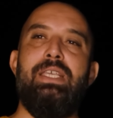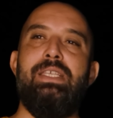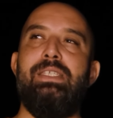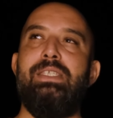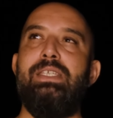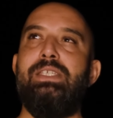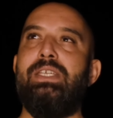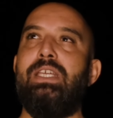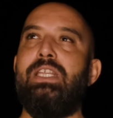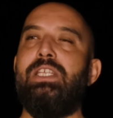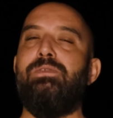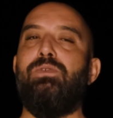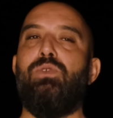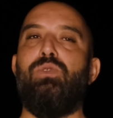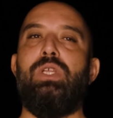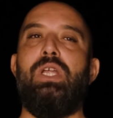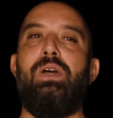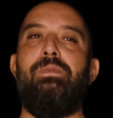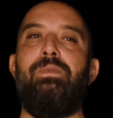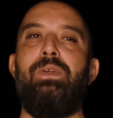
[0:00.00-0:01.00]
izleyeceğiniz
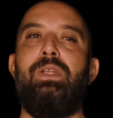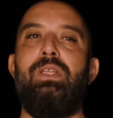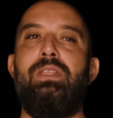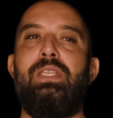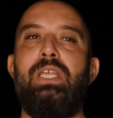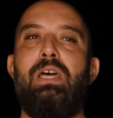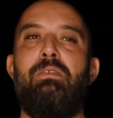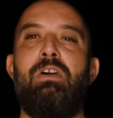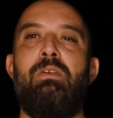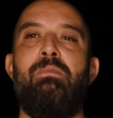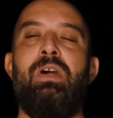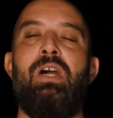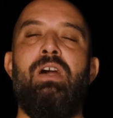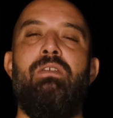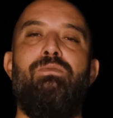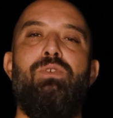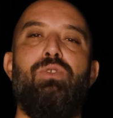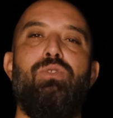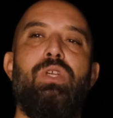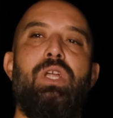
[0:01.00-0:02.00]
fotoğrafların tamamı
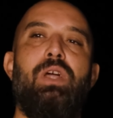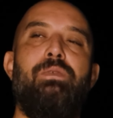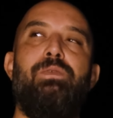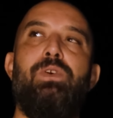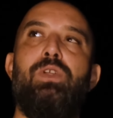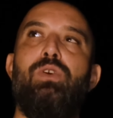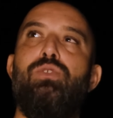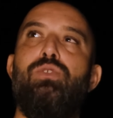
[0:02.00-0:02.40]
ham fotoğraflar